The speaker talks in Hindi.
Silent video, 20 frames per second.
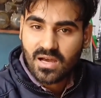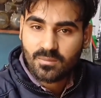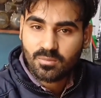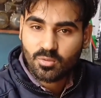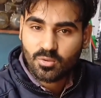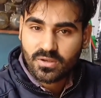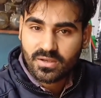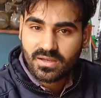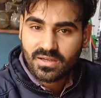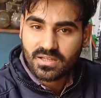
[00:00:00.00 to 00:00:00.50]

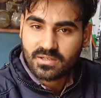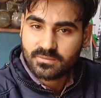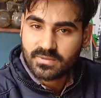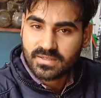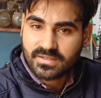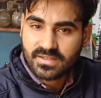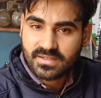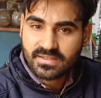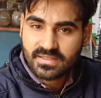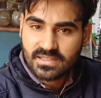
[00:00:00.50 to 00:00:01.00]
आपको ये घर
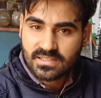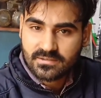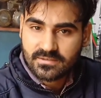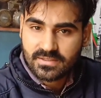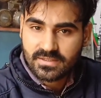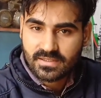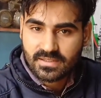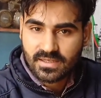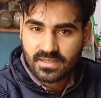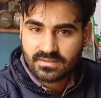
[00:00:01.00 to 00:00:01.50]
बैठे
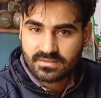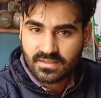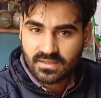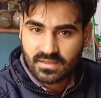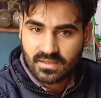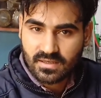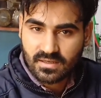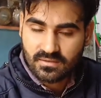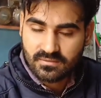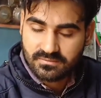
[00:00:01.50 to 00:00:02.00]
डिलीवर किया
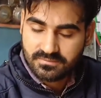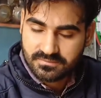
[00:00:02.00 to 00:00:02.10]
जाएगा